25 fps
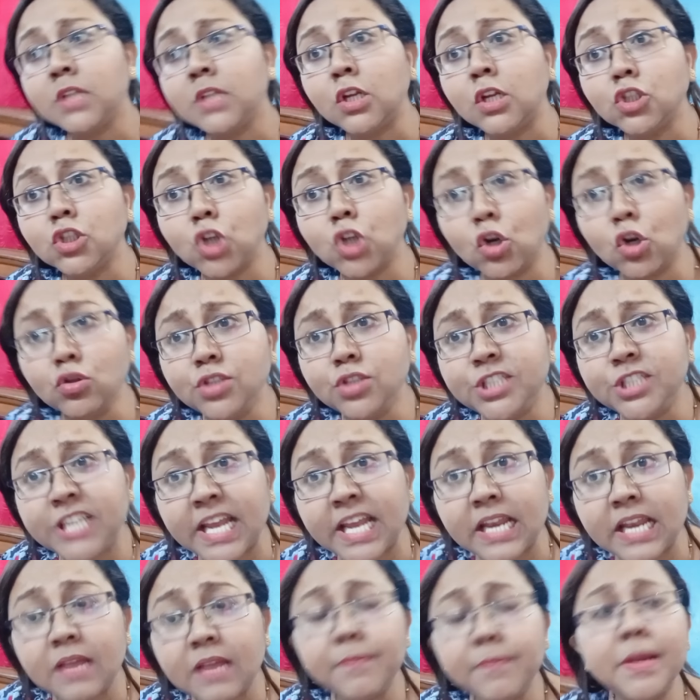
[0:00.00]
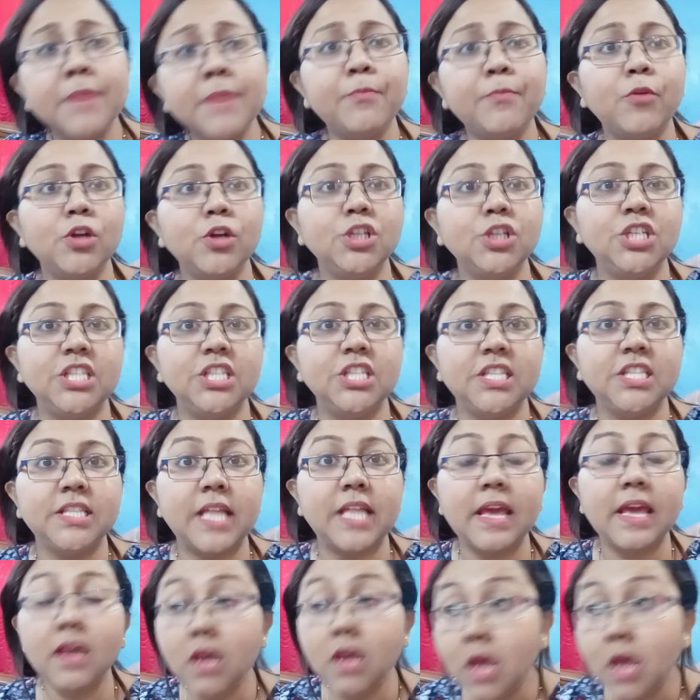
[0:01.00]
যখন ছেলেমেয়ের পরিচিতিতে
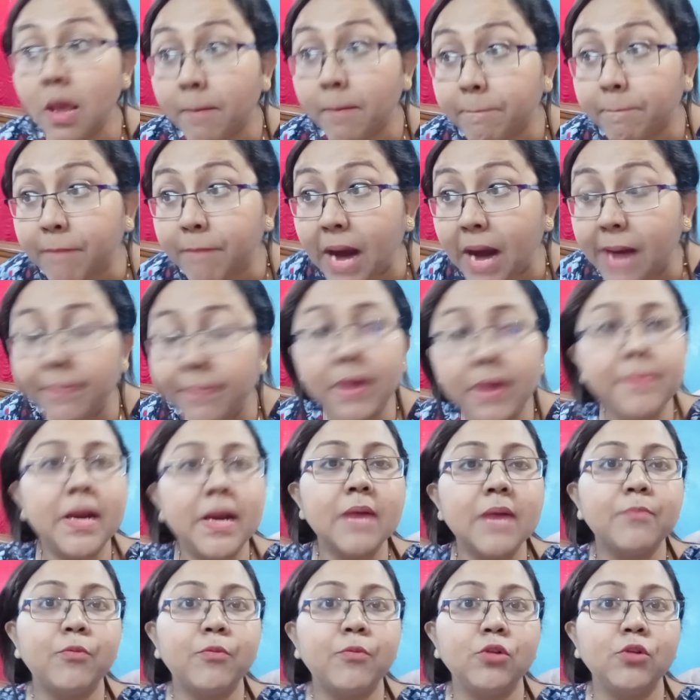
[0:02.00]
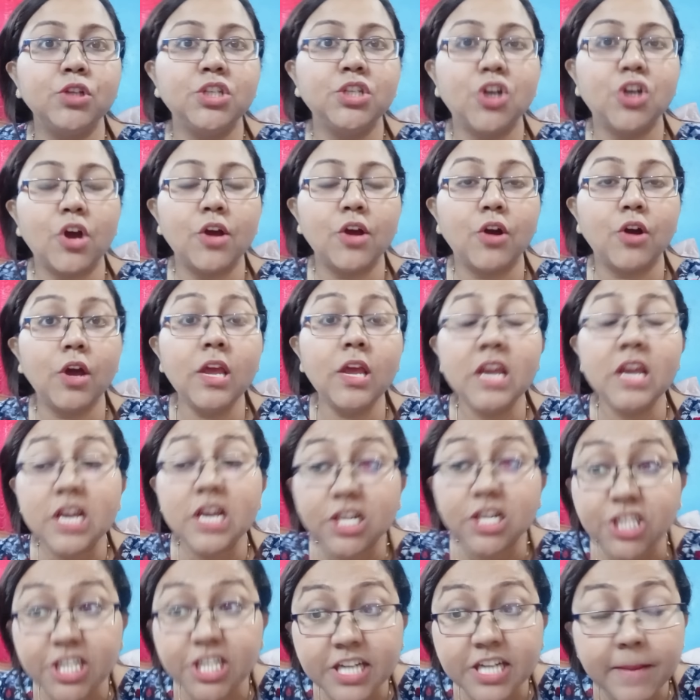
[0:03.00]
বাবা মার পরিচয় হয়
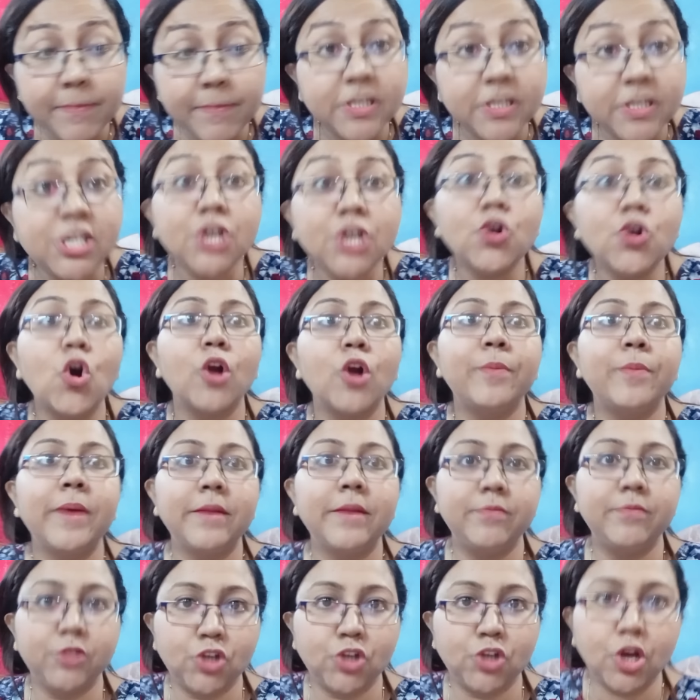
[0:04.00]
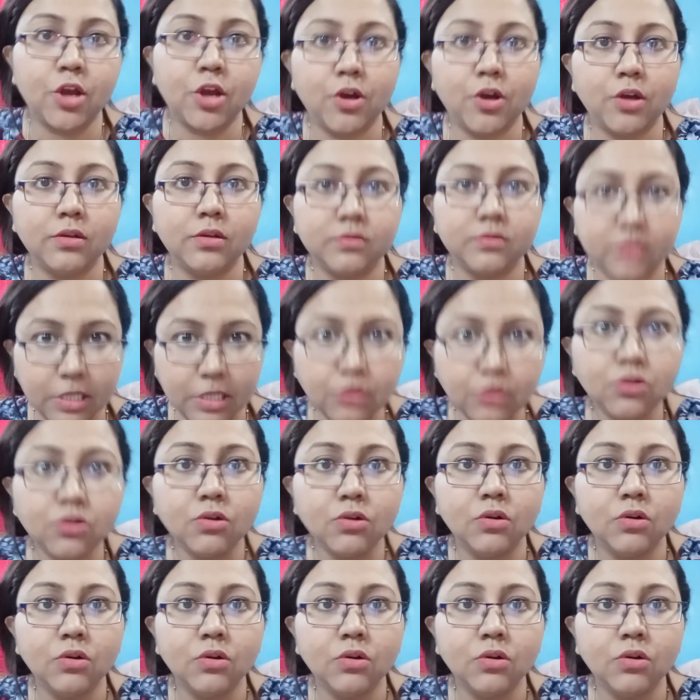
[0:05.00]
সেটা বেশি গর্বের বিষয় হয় তাই তো